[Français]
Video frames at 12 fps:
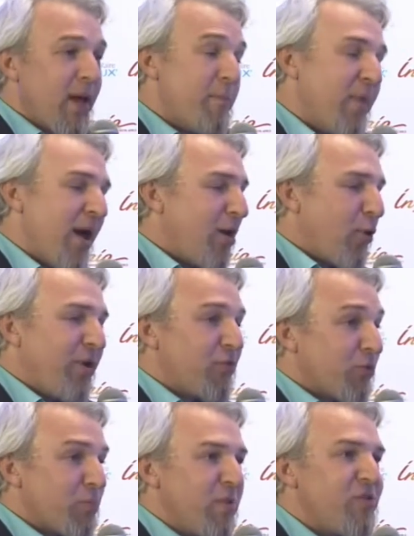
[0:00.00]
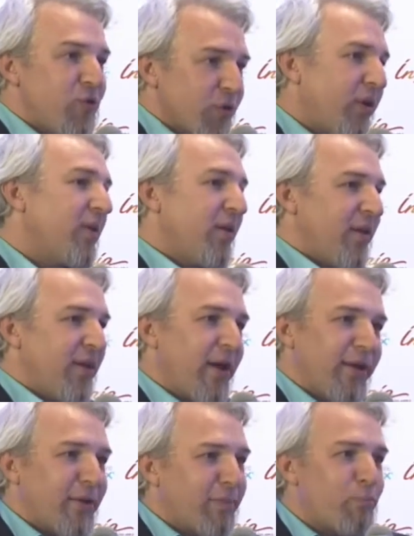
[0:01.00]
Mais en gros, ils sont mesurés. Il y a
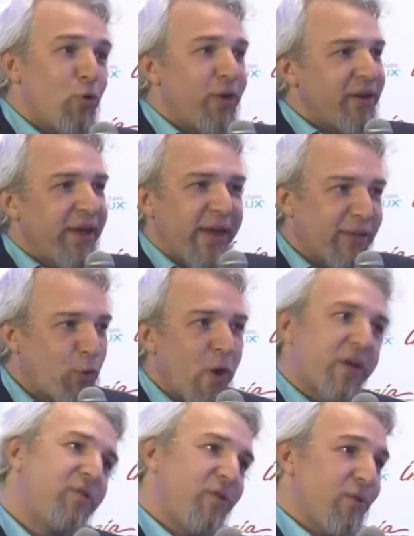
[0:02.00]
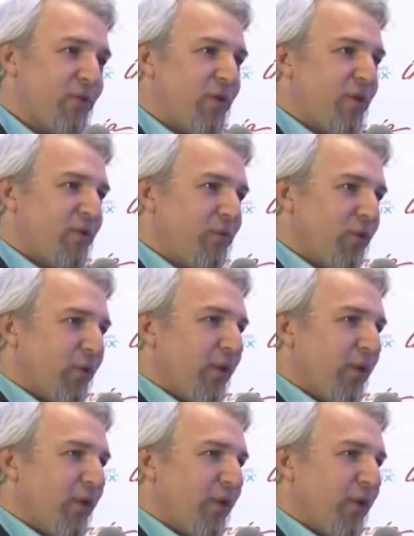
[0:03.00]
une boucle de rétroaction. Donc on